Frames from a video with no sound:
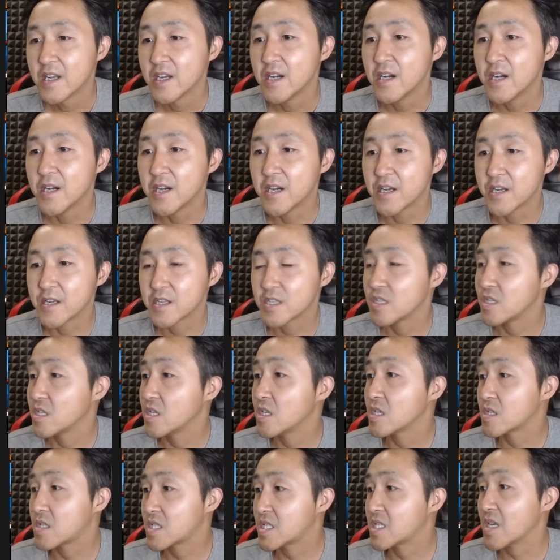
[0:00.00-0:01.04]
呃，
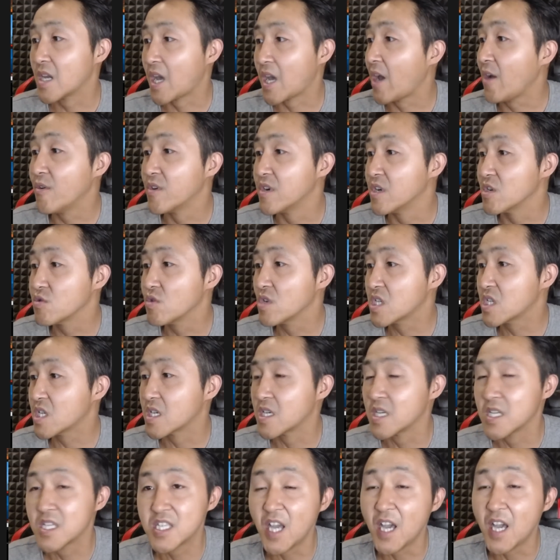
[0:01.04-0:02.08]
你还有人说这
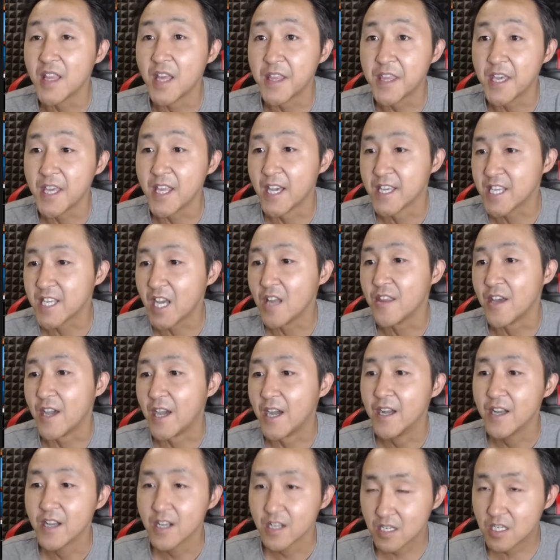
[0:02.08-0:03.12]
个下载在哪下
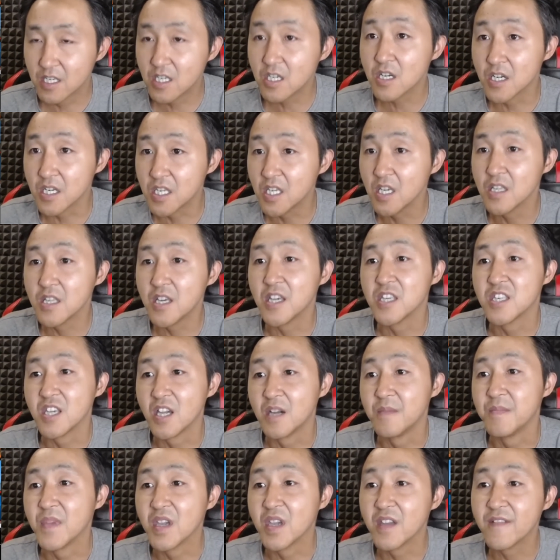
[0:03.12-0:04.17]
载，这个现在
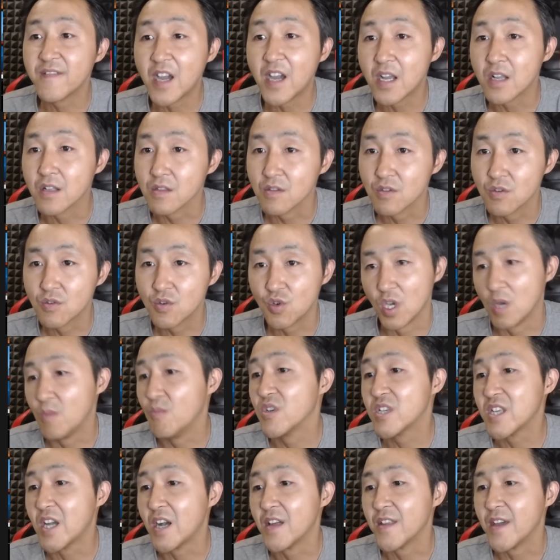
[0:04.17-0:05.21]
也没法全
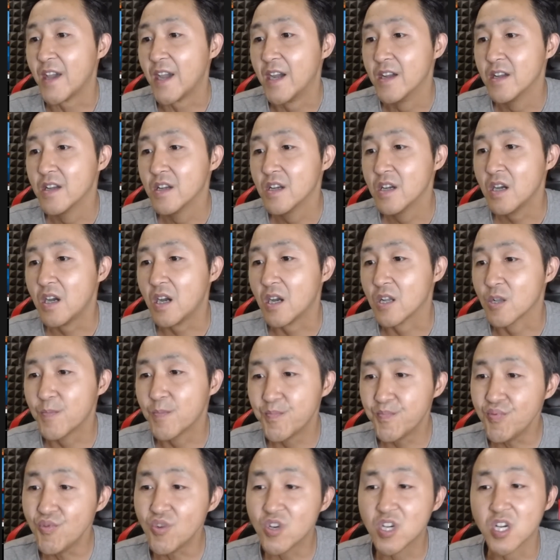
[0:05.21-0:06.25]
部下载啊，就
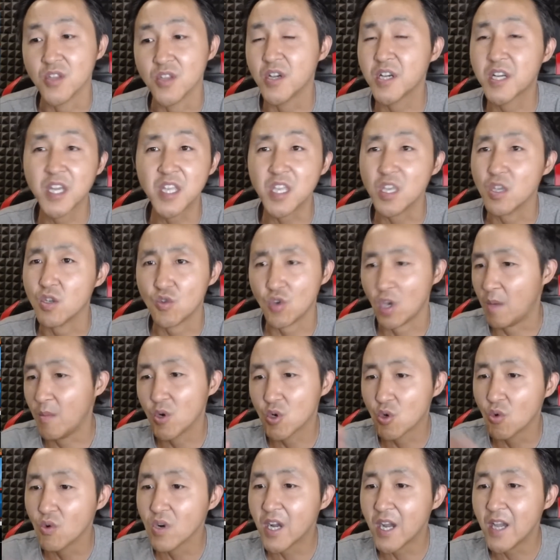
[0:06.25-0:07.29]
不可能给你全部
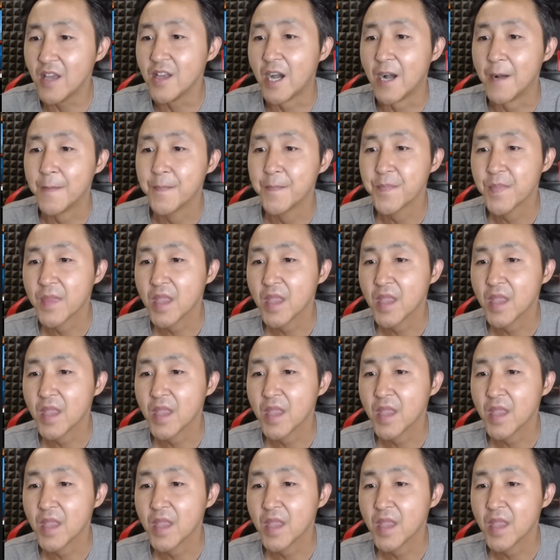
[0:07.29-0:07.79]
公开的。